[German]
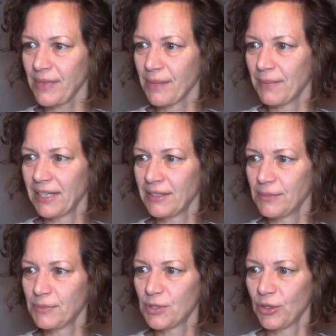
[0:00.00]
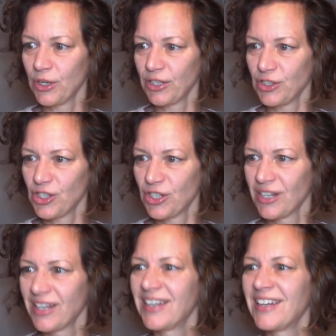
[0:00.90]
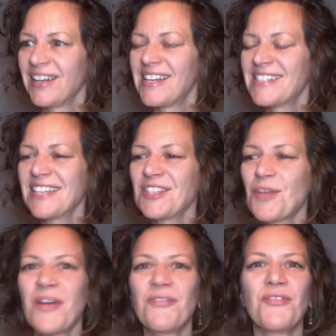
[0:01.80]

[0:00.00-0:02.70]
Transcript: Mann, der tippt so ja nicht. Sag doch mal,